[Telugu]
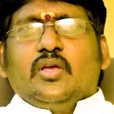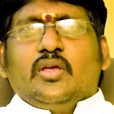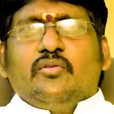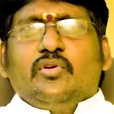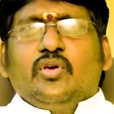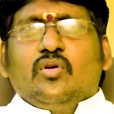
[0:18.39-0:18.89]

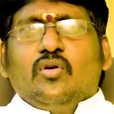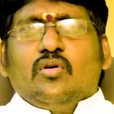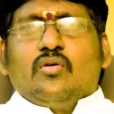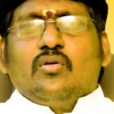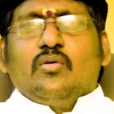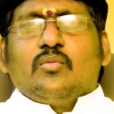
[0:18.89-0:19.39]
ఈ వీడియోలో
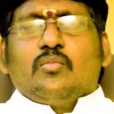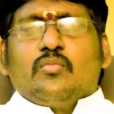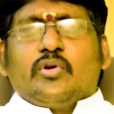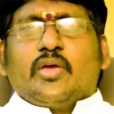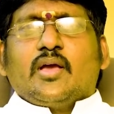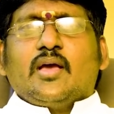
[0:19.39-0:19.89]

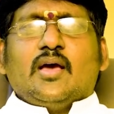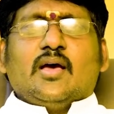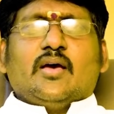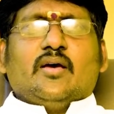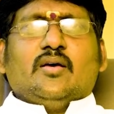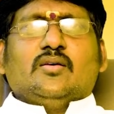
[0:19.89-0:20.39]
ముఖ్యంగా
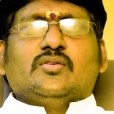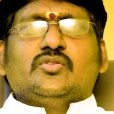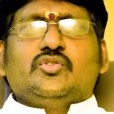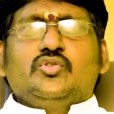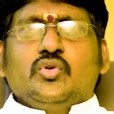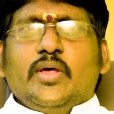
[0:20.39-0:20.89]

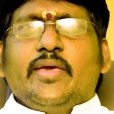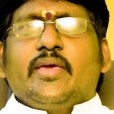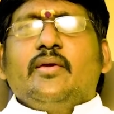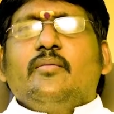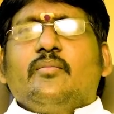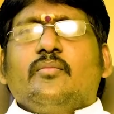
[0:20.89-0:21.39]
జూలై
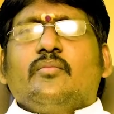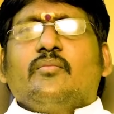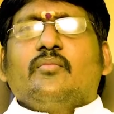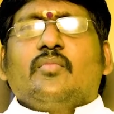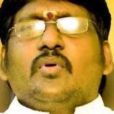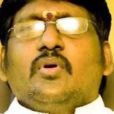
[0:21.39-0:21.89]

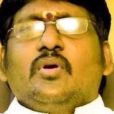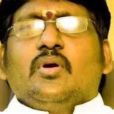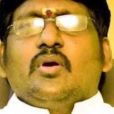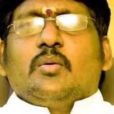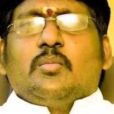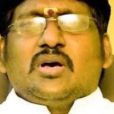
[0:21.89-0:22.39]

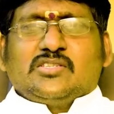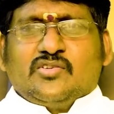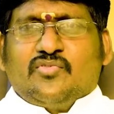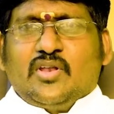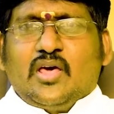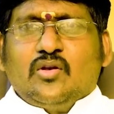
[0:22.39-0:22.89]
మాస
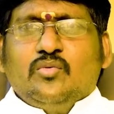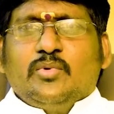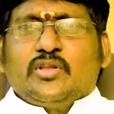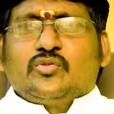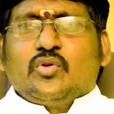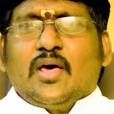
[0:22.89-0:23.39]
ఫలాలు
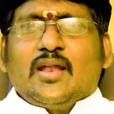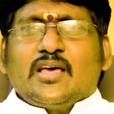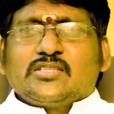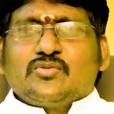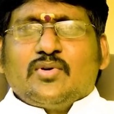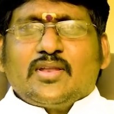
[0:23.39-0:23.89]
మరి
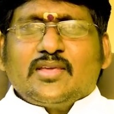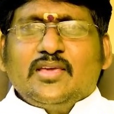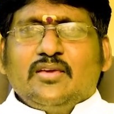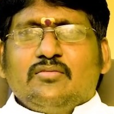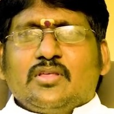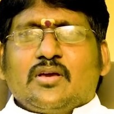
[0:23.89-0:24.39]
తులారాశి వారికి
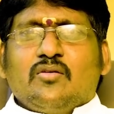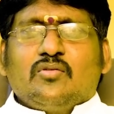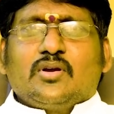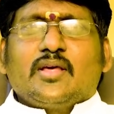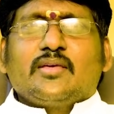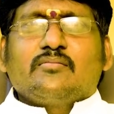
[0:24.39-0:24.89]
ఏ విధంగా
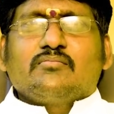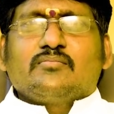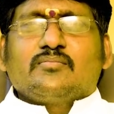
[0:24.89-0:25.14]
ఉంటాయి